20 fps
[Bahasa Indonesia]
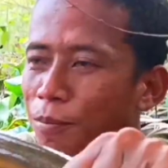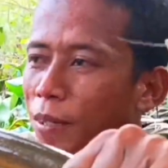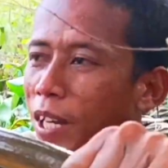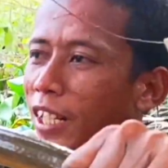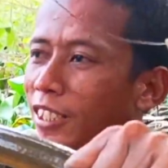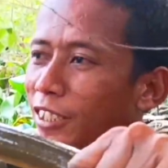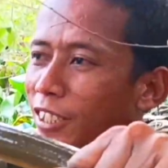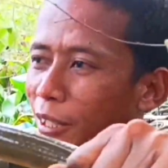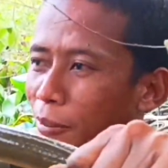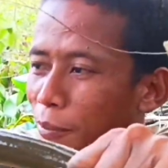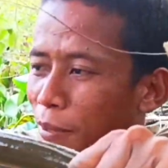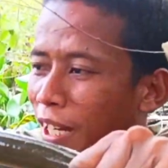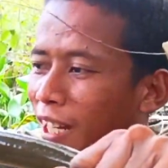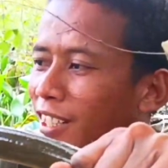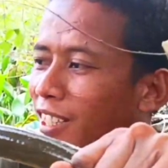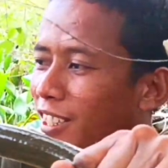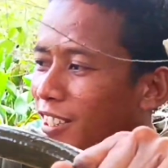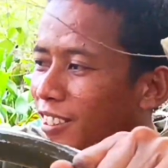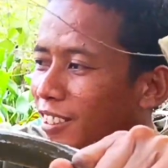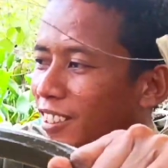Panjang biasa.
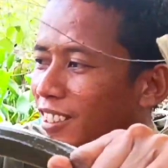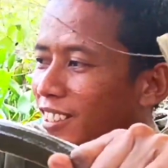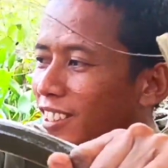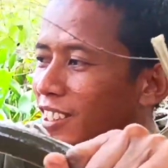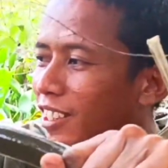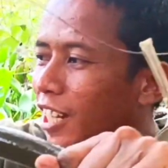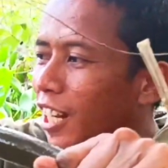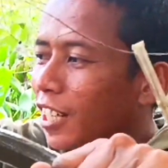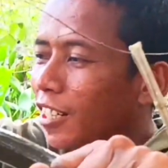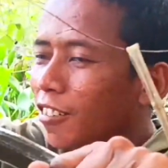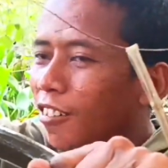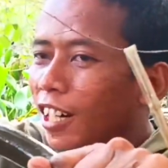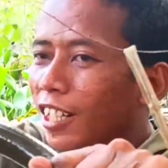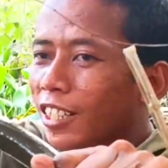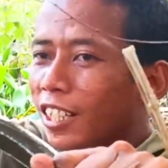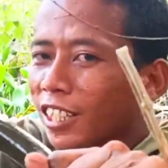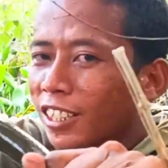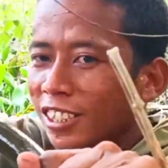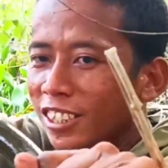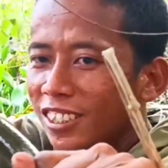banget. Nah, ke
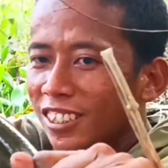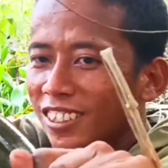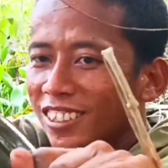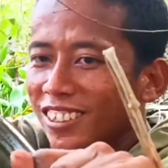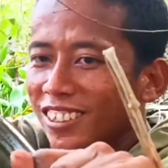atas.